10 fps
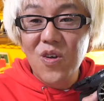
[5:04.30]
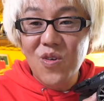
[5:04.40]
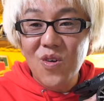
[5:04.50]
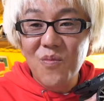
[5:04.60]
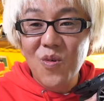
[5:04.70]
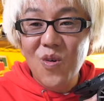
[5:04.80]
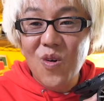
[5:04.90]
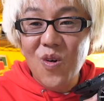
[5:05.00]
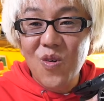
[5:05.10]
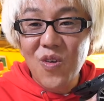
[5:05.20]
うところ、もう
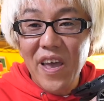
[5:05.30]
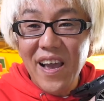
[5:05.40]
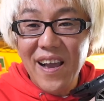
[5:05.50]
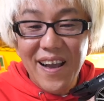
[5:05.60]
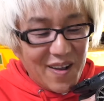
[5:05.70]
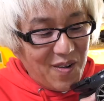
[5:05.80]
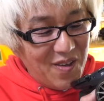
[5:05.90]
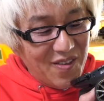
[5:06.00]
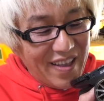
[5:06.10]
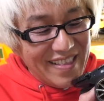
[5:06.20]
この
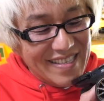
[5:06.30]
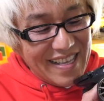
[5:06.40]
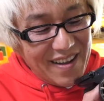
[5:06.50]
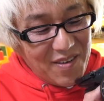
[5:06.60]
辺ですね。